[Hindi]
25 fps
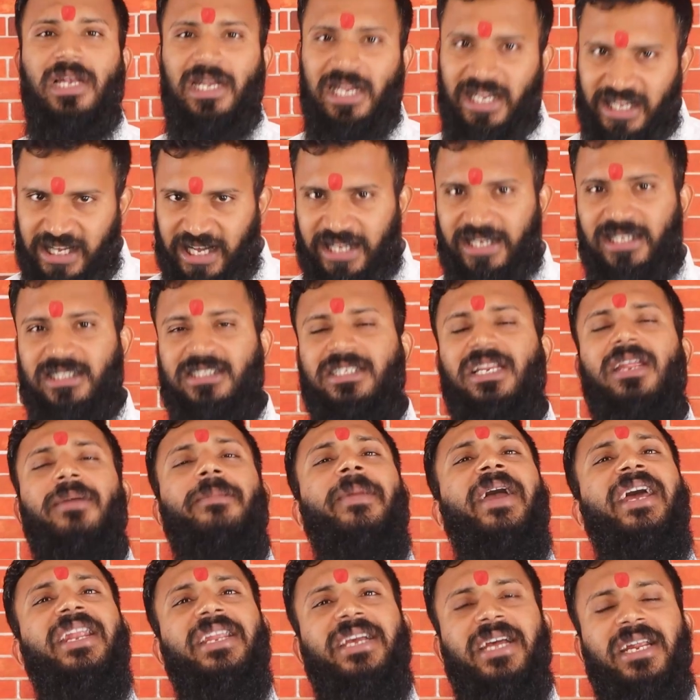लिकर इसलिए
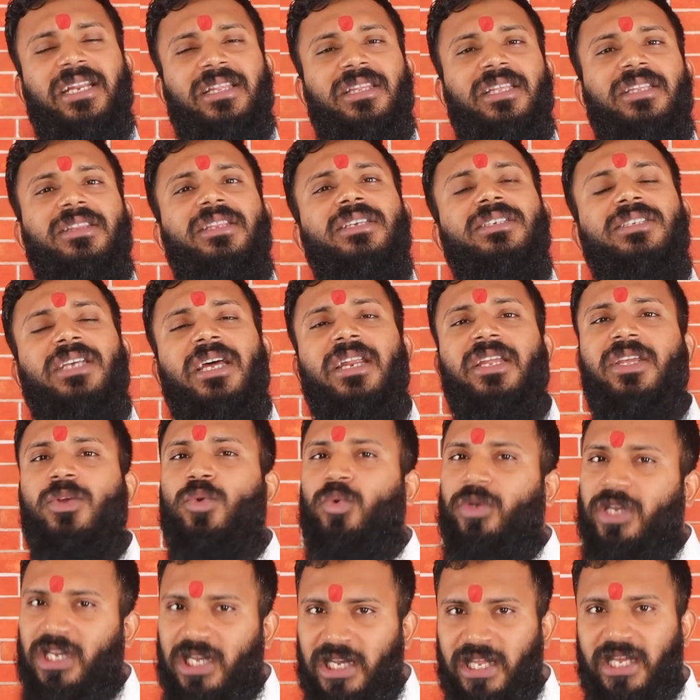बैन कर दी थी सर
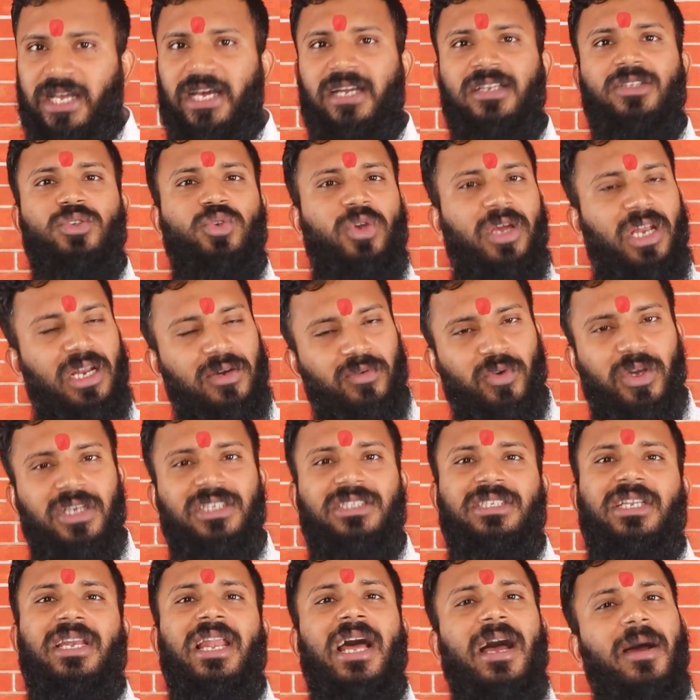क्योंकि लिकर जो है ना वो
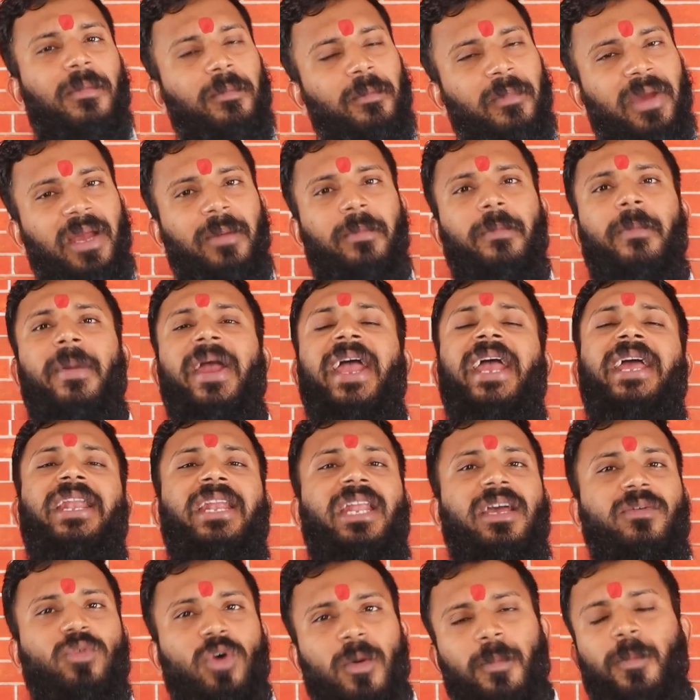इस्लाम में
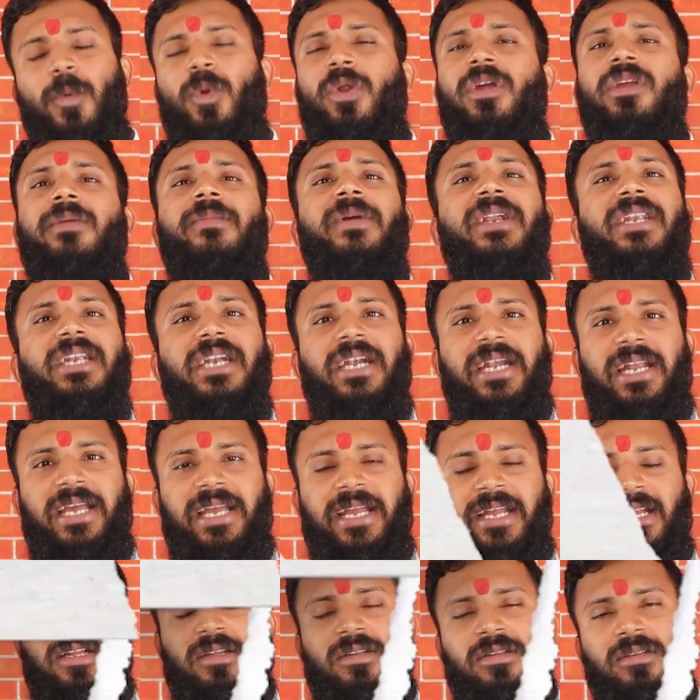बैन है वो प्रोहिबिटेड
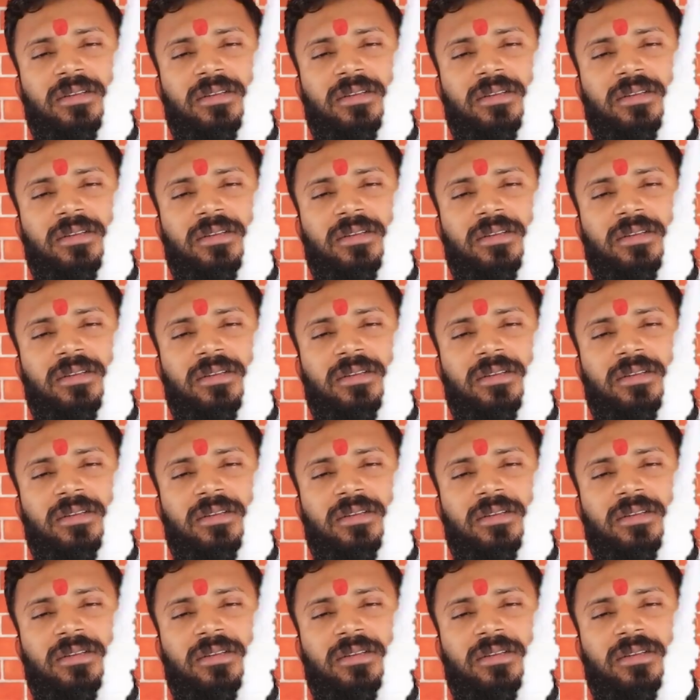है